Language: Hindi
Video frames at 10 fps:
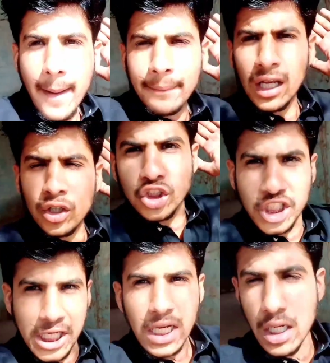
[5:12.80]
हम लोग
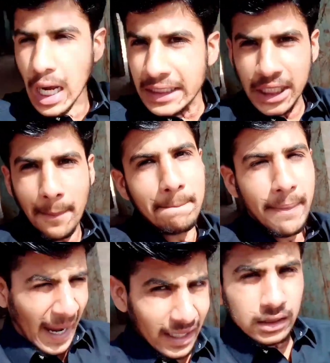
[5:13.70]
जी आई एम
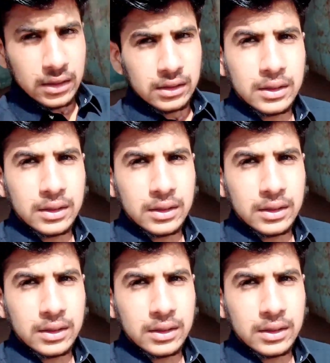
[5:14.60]
बैक